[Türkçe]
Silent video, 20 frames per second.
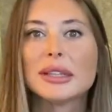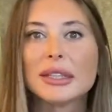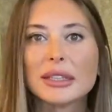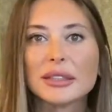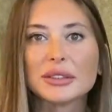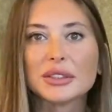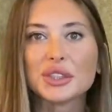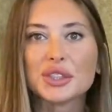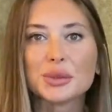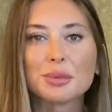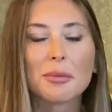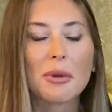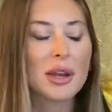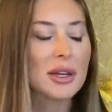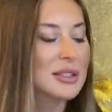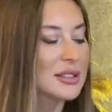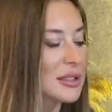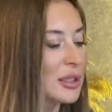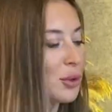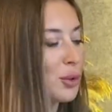
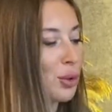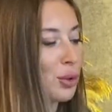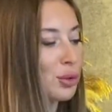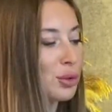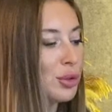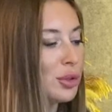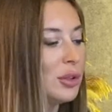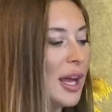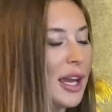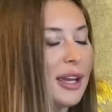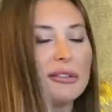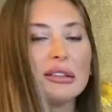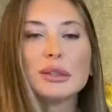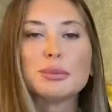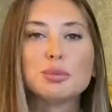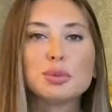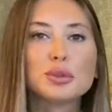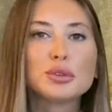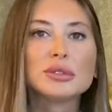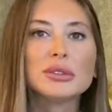dayanışmaysa konu
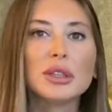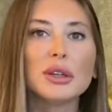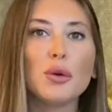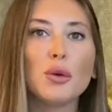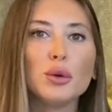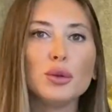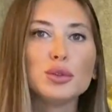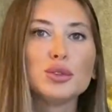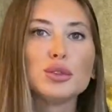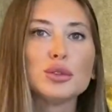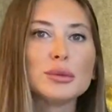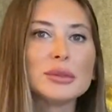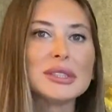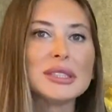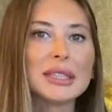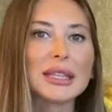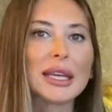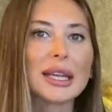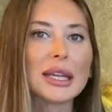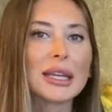evet burada
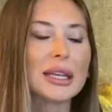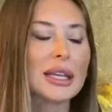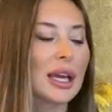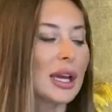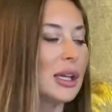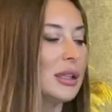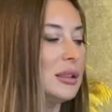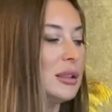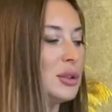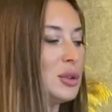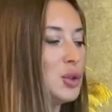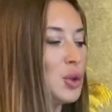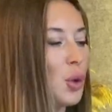ölçülmesi gereken